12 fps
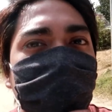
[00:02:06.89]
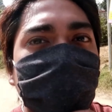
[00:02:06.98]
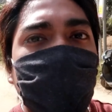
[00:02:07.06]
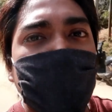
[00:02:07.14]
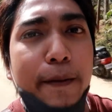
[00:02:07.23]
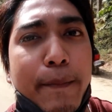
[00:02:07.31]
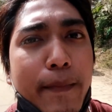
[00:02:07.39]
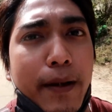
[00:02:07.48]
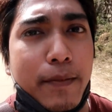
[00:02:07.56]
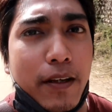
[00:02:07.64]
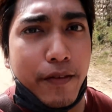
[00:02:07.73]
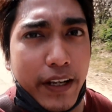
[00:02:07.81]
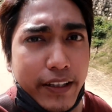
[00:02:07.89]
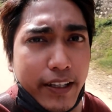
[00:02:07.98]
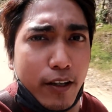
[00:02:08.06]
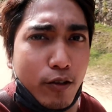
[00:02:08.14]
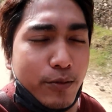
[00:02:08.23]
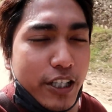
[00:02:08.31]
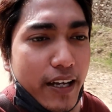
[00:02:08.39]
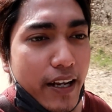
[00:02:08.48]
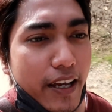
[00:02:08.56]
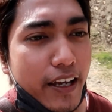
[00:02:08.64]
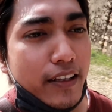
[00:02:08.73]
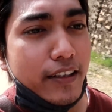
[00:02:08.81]
तो अभी हम अपना फ्रेंड का रूम जा
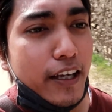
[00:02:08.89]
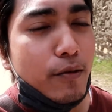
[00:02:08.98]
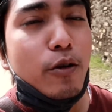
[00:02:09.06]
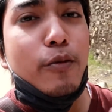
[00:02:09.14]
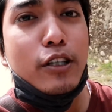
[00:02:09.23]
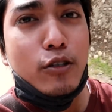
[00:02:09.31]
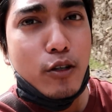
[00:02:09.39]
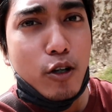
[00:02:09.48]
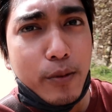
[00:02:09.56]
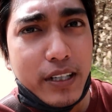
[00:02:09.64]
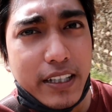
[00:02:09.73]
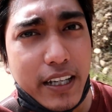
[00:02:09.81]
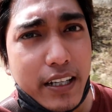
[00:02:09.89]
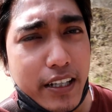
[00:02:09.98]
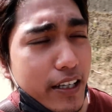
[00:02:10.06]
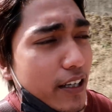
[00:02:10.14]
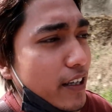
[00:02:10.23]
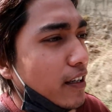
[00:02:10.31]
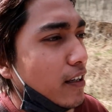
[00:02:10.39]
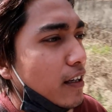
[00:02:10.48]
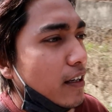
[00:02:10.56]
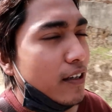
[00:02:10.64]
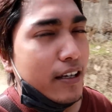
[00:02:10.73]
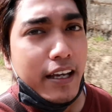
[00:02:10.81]
रहे हैं एंड देन वी विल टॉक ओवर देयर की
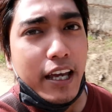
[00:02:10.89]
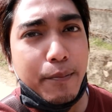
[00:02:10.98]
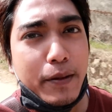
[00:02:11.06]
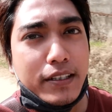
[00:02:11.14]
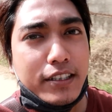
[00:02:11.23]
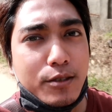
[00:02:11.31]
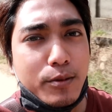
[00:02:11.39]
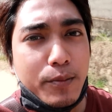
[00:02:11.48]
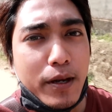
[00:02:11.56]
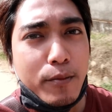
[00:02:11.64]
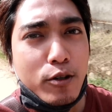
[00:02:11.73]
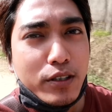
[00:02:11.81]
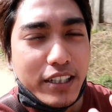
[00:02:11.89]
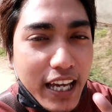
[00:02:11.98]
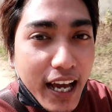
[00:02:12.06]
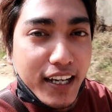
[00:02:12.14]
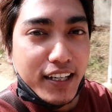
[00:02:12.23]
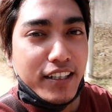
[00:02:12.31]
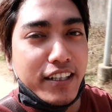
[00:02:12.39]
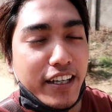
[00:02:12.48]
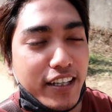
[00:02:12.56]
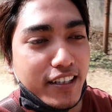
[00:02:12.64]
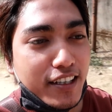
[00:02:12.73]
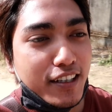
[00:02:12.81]
ए पी में हम लोग क्या करने
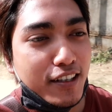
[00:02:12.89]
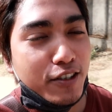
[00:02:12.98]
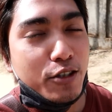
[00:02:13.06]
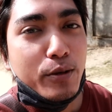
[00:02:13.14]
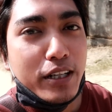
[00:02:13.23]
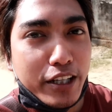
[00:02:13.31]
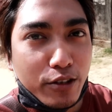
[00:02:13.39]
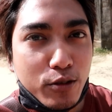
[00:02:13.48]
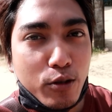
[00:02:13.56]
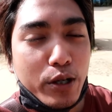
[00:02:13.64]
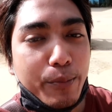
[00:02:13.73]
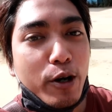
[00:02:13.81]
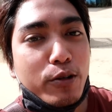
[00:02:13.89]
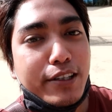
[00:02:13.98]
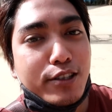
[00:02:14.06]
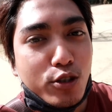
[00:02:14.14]
गया था यू विल गेट टू नो अबाउट इट